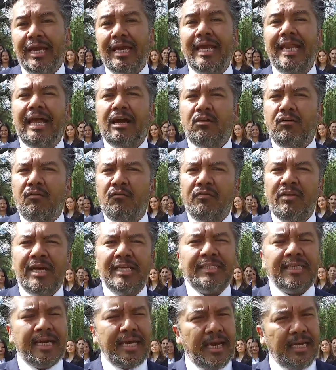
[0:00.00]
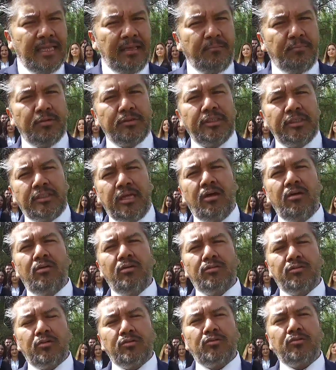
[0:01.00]
y la confianza que han depositado en
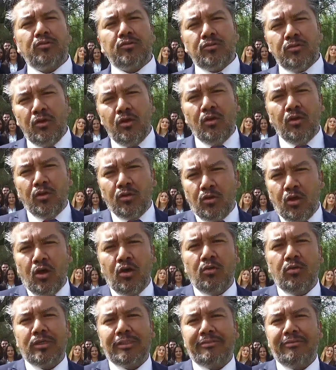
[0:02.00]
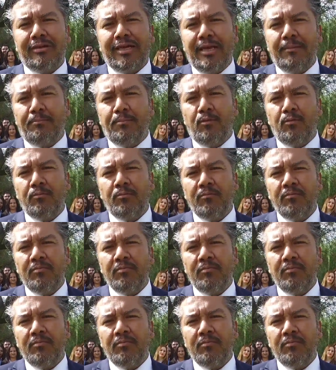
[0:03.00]
nosotros todo nuestro equipo.